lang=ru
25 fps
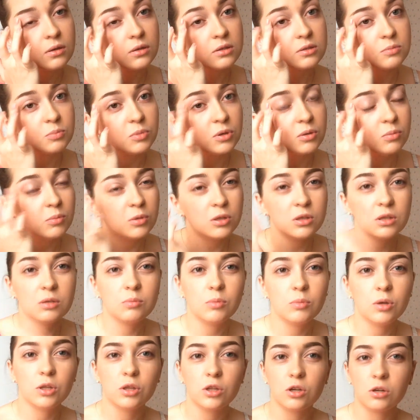С
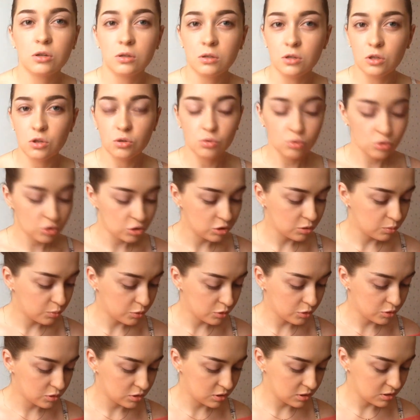пигментами она, она дружит
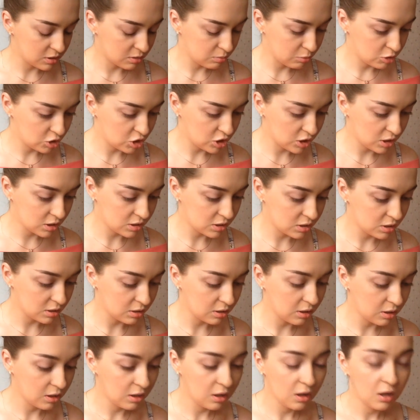просто
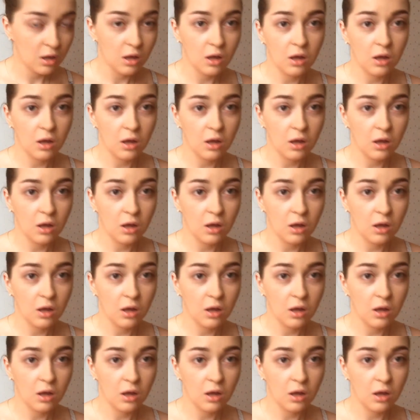замечательно.